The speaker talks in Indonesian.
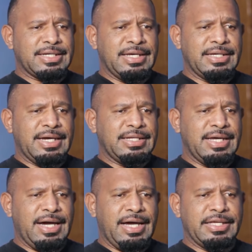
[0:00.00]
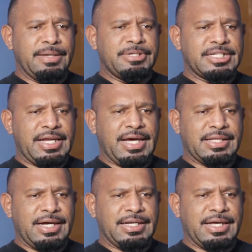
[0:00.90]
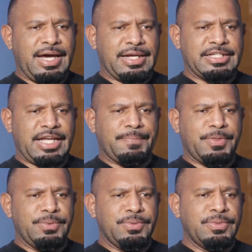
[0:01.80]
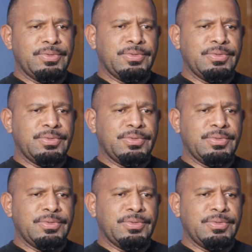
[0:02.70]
sehingga dia hanya bisa datang di hari Sabtu